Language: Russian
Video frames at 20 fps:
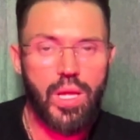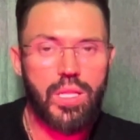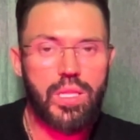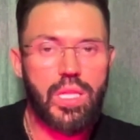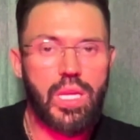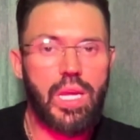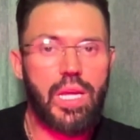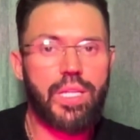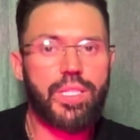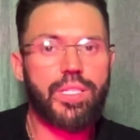
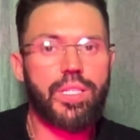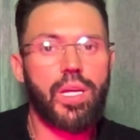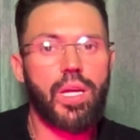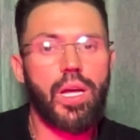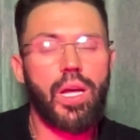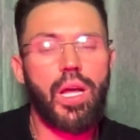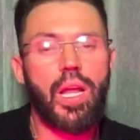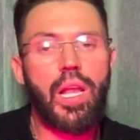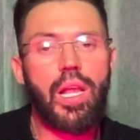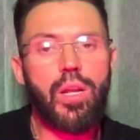
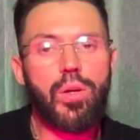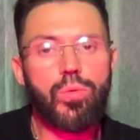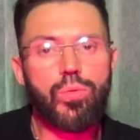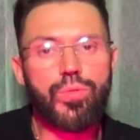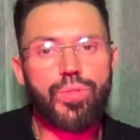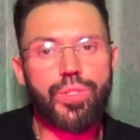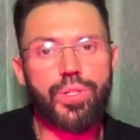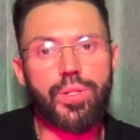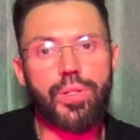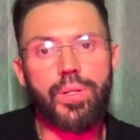Третье –
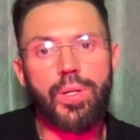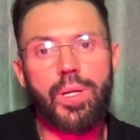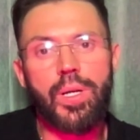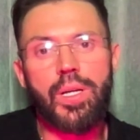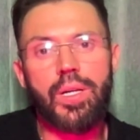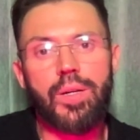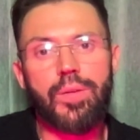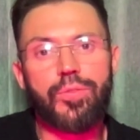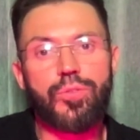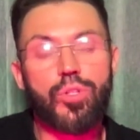люди
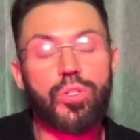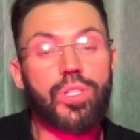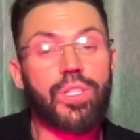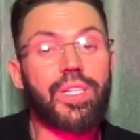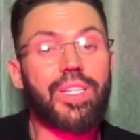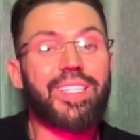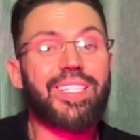все-таки